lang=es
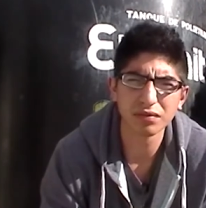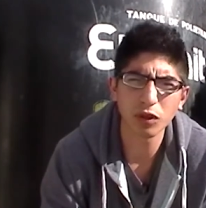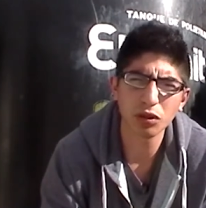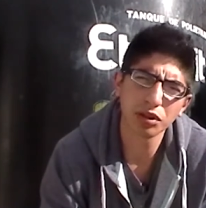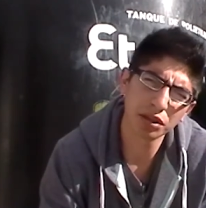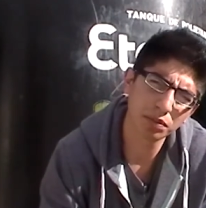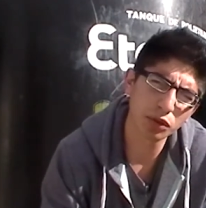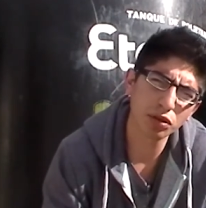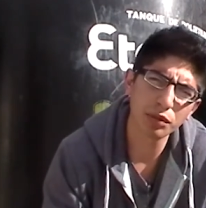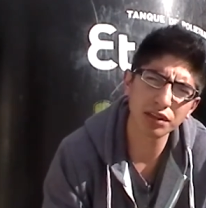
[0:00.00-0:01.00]
Bueno, hay
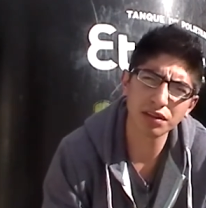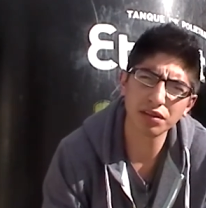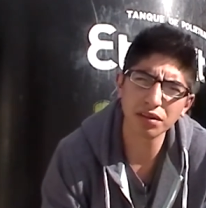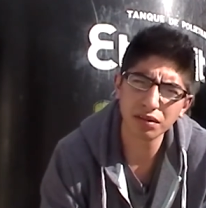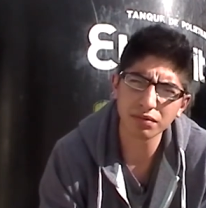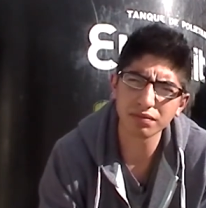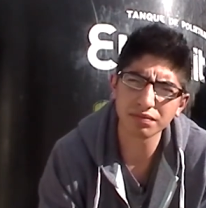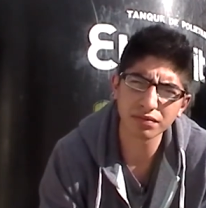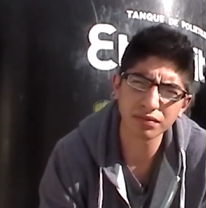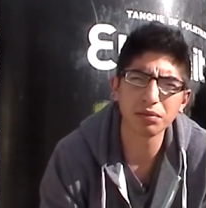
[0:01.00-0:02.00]
poco más que decir.
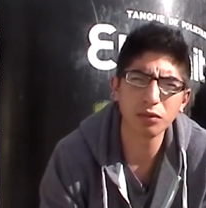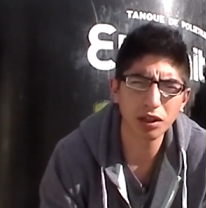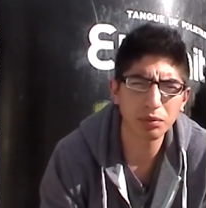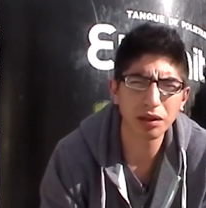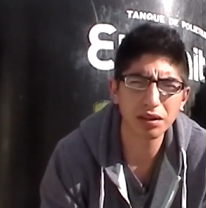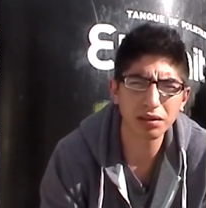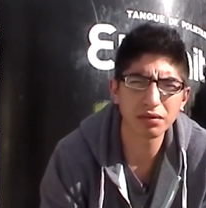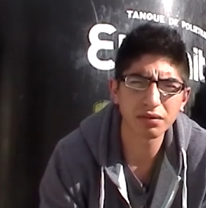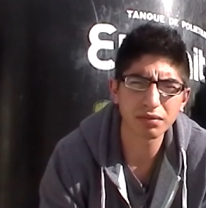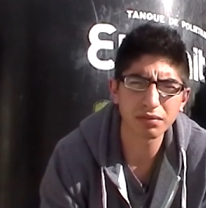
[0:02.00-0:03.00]
Buena peli
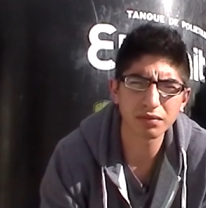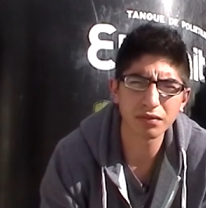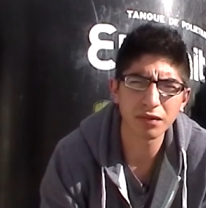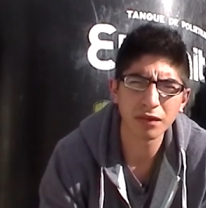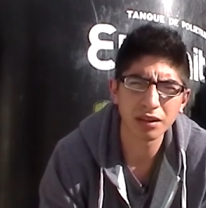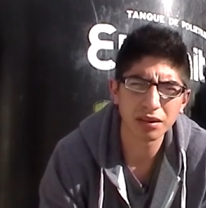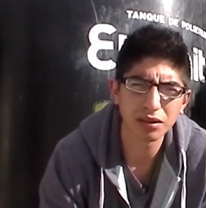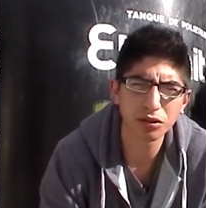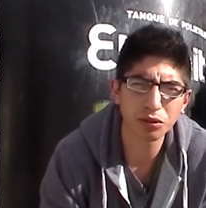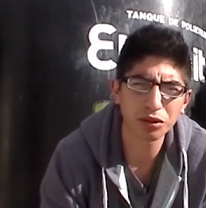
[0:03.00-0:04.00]

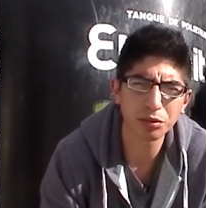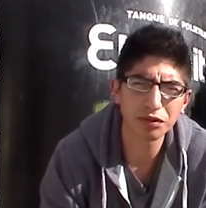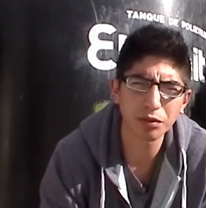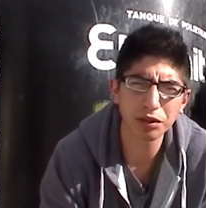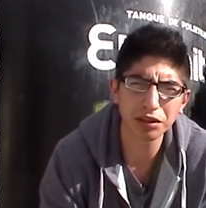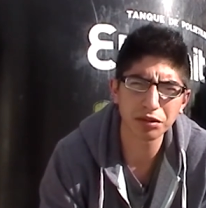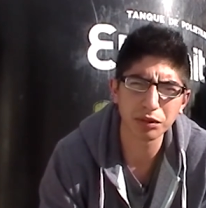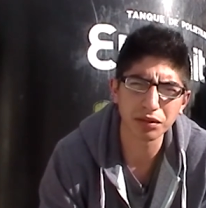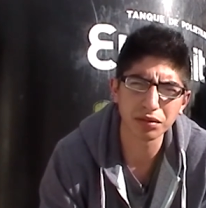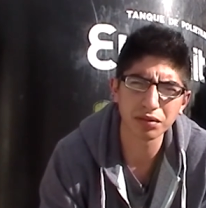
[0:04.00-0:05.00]
no de mis favoritas,
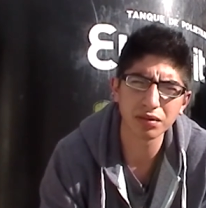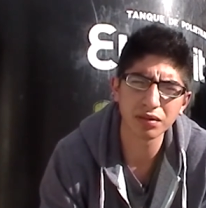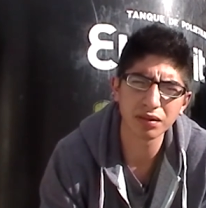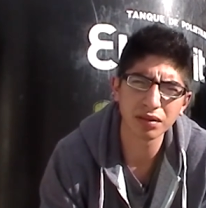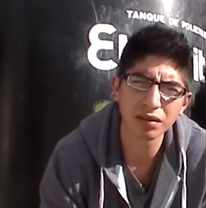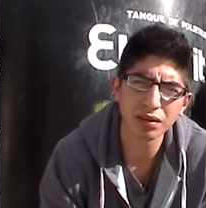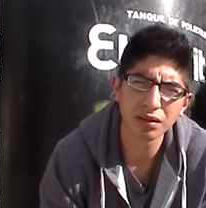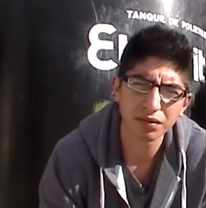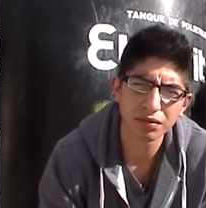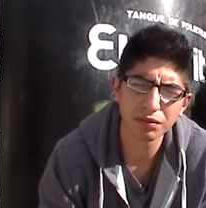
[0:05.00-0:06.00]
pero
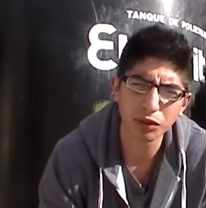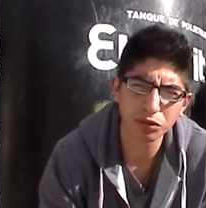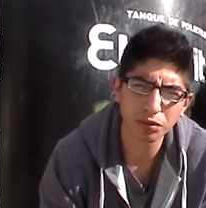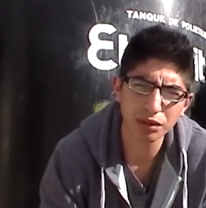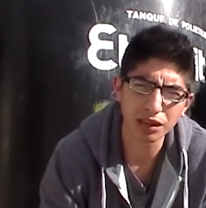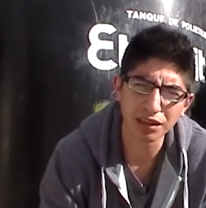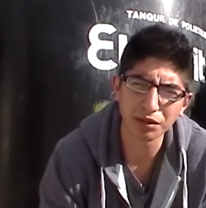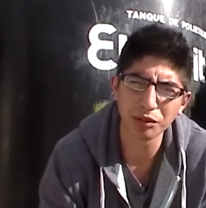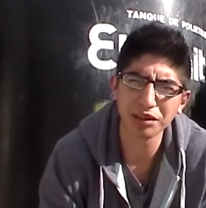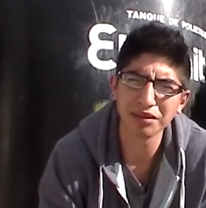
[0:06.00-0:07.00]
me gustó bastante
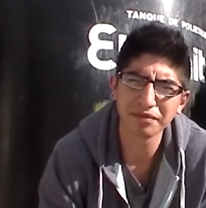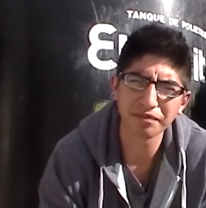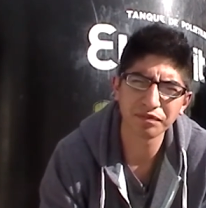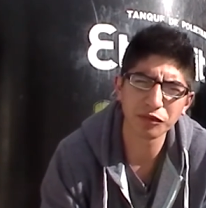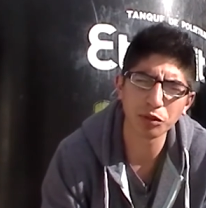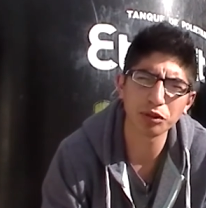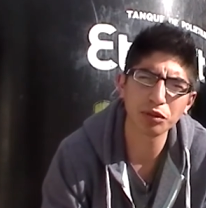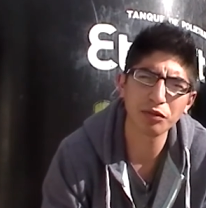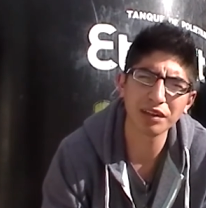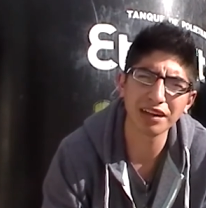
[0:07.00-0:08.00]
la peli, sobre
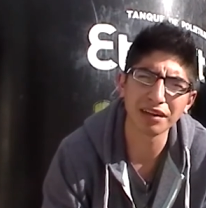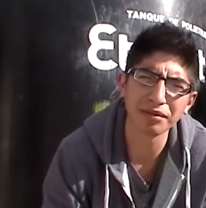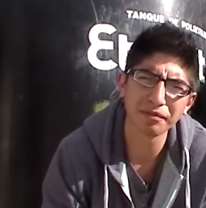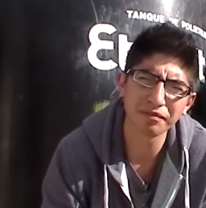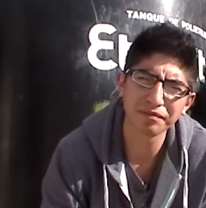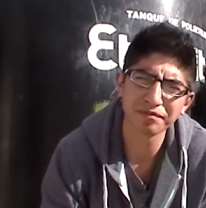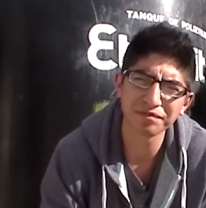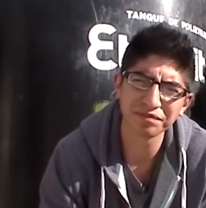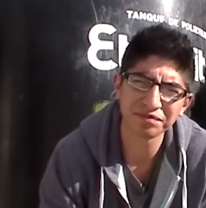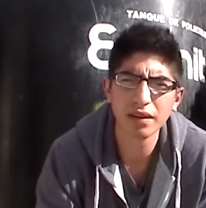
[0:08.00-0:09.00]
todo al final.
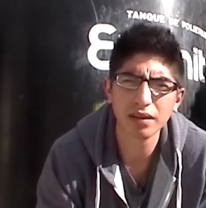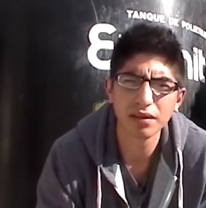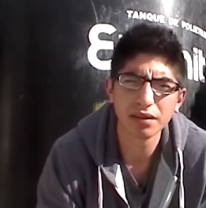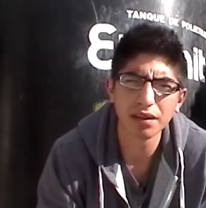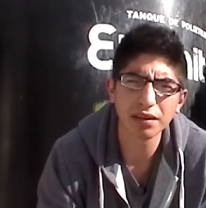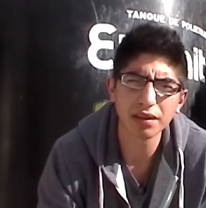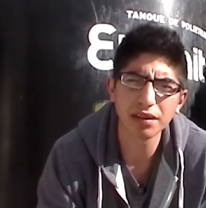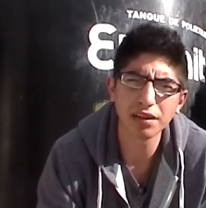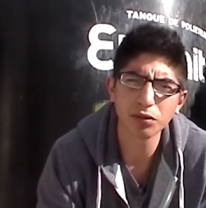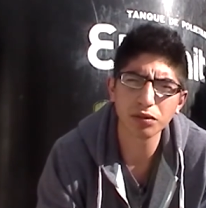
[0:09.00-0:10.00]
Así que
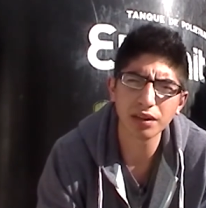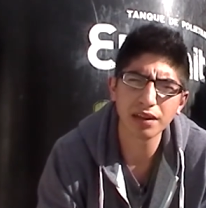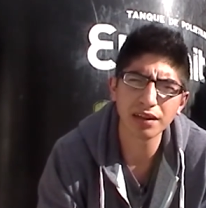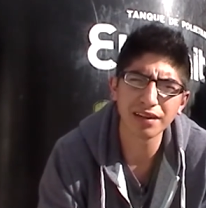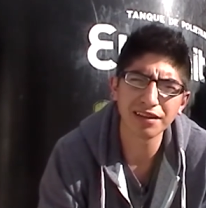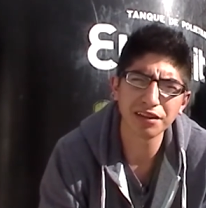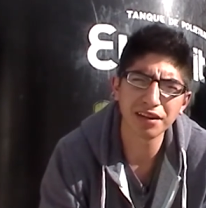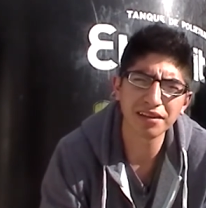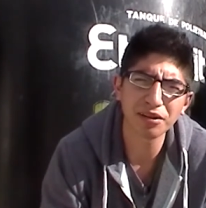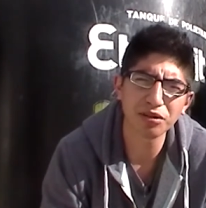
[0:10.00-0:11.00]
si les gusta el
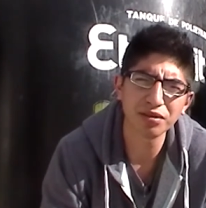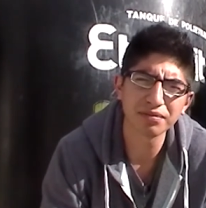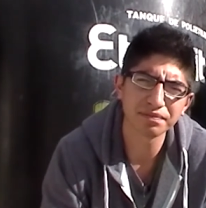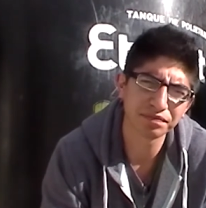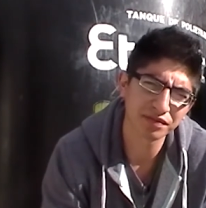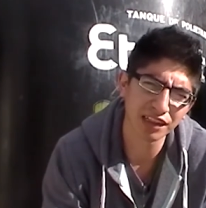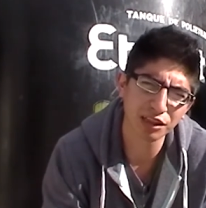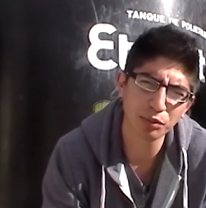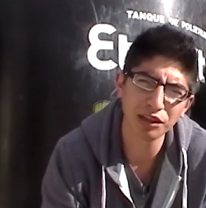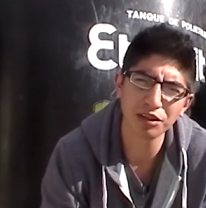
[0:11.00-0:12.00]
cine de terror,
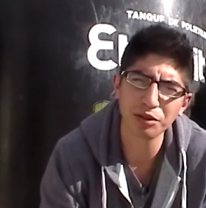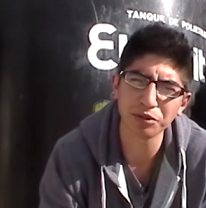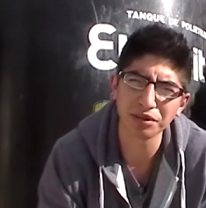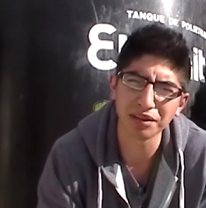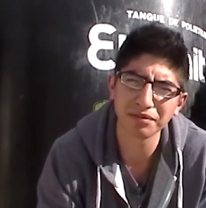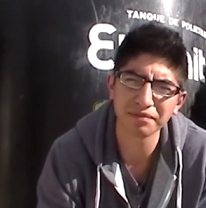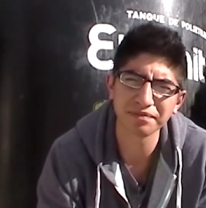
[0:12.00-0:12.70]
esta peli les va a gustar.